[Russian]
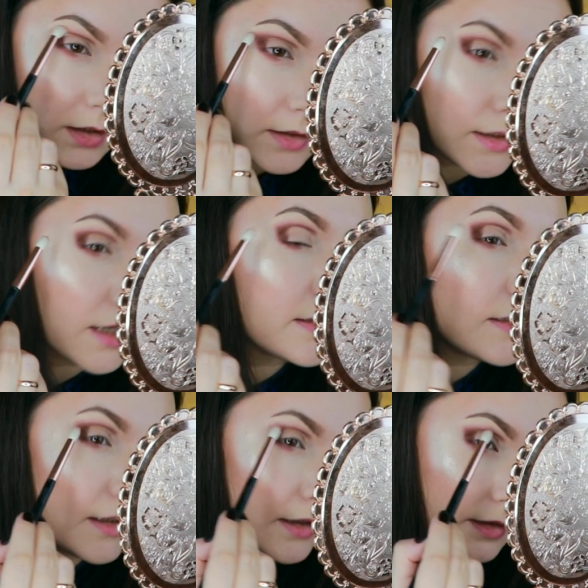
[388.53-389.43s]

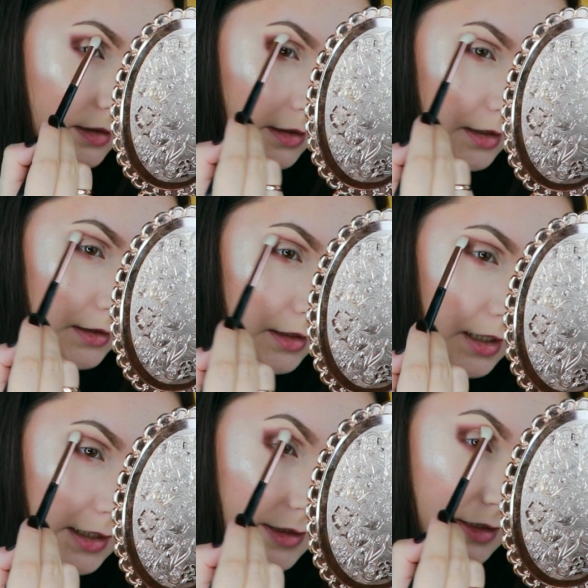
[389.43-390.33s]
Кстати, это
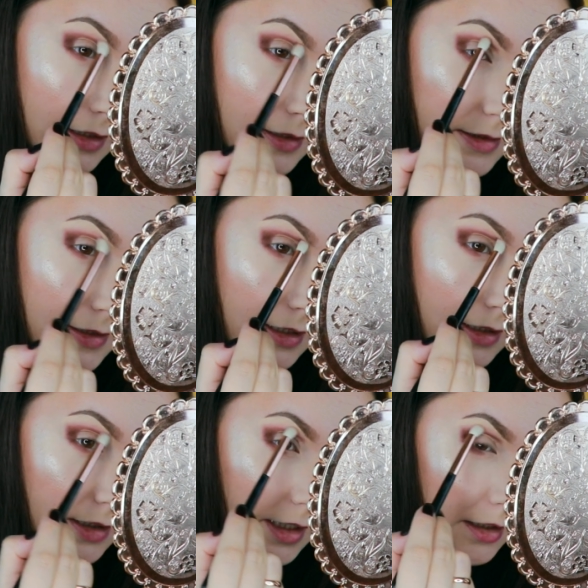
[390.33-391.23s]
один из
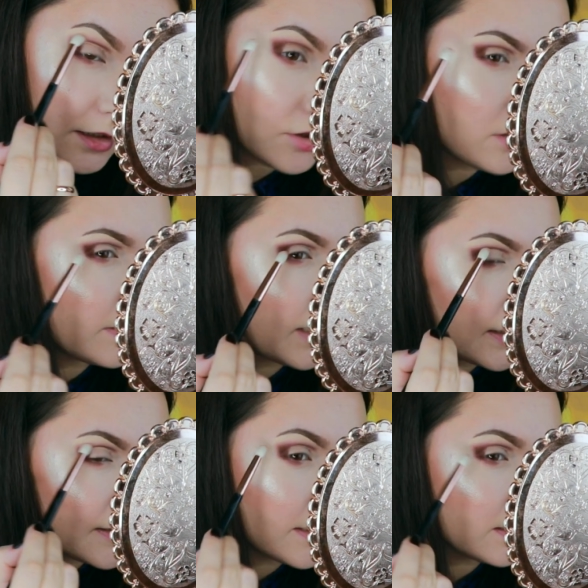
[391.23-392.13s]
тех коричневых
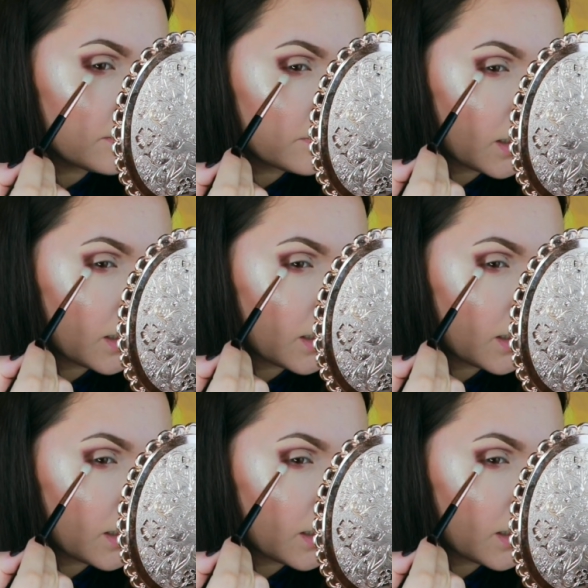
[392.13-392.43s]
оттенков,